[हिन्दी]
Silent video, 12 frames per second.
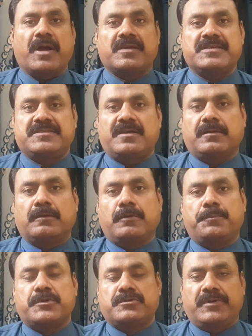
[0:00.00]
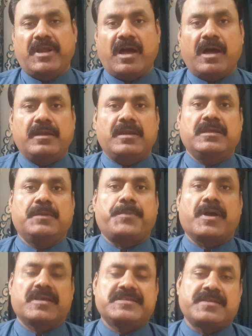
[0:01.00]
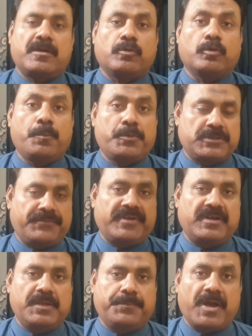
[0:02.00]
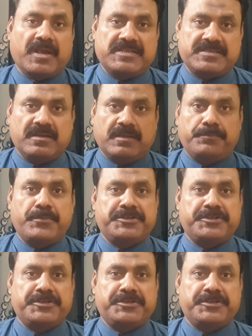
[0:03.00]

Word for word: पाकिस्तान का कोई पुरसोने हाल नहीं है पाकिस्तान को कोई पूछने वाला नहीं पाकिस्तान की